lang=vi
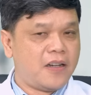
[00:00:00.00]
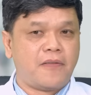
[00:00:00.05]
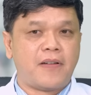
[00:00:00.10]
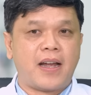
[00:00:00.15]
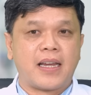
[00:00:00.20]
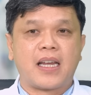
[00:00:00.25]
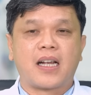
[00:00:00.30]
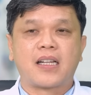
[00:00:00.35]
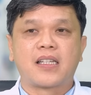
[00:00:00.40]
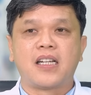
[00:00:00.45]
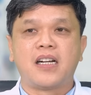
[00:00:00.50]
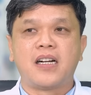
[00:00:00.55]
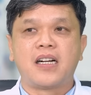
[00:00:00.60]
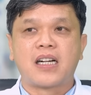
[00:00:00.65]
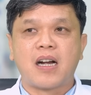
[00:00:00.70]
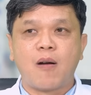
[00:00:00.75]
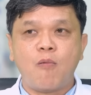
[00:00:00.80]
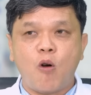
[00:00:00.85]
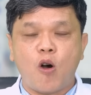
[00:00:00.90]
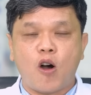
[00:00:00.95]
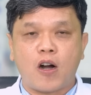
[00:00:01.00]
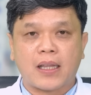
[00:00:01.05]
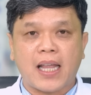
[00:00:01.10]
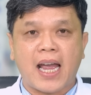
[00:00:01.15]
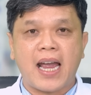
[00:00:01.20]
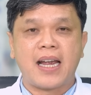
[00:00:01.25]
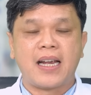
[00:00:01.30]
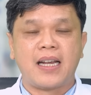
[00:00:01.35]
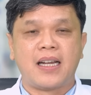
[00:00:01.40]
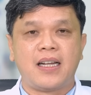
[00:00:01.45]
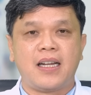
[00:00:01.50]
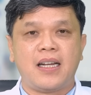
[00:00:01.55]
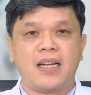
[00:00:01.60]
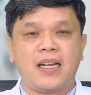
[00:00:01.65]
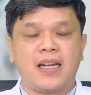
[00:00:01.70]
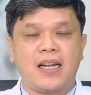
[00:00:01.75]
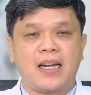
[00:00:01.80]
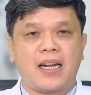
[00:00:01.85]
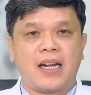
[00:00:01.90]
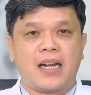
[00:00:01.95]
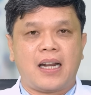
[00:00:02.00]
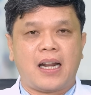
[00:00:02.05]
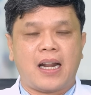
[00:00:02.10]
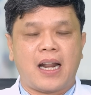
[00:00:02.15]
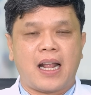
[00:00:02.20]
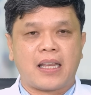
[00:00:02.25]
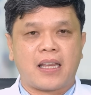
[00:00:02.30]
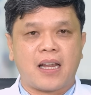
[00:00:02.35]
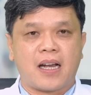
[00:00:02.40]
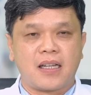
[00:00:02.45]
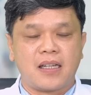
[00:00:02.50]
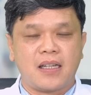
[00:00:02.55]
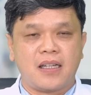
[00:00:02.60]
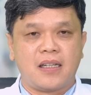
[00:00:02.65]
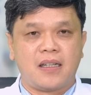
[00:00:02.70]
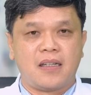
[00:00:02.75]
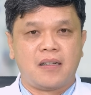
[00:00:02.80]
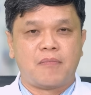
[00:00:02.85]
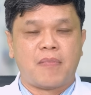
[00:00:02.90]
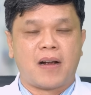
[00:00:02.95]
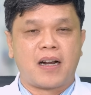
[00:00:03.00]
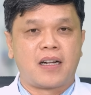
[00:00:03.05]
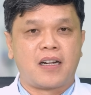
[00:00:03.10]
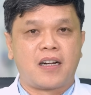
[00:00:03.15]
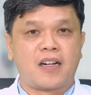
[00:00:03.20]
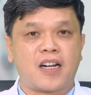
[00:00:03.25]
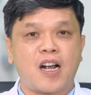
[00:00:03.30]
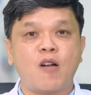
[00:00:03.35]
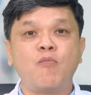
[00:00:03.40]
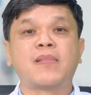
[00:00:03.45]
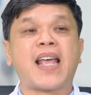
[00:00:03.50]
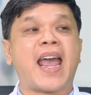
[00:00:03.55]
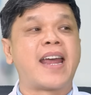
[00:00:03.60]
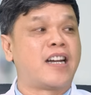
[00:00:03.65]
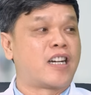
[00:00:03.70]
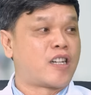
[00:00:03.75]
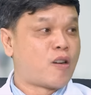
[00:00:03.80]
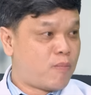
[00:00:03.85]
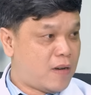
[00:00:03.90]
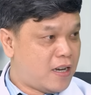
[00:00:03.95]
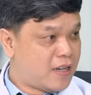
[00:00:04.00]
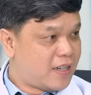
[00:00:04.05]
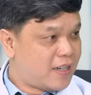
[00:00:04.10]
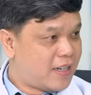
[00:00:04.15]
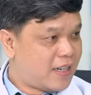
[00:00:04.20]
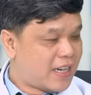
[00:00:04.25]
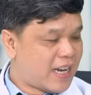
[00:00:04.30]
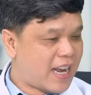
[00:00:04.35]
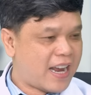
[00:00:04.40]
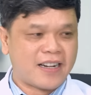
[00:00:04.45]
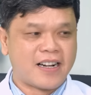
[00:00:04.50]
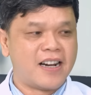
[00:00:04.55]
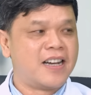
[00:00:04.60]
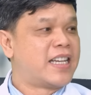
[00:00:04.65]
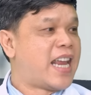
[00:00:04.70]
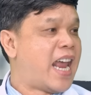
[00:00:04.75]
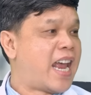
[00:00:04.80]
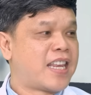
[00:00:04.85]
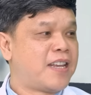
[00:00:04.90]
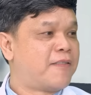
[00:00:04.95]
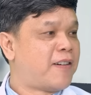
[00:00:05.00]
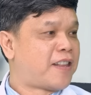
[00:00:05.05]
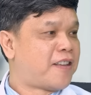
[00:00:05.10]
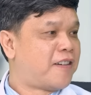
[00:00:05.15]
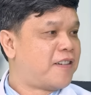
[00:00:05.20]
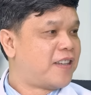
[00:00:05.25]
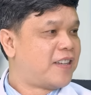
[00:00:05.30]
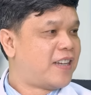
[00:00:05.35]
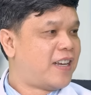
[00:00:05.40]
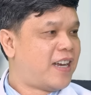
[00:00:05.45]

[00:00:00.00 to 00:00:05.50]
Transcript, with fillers: Và chất xơ không hòa tan là chất mà nó không tan được trong nước. À, đơn giản như vậy thôi.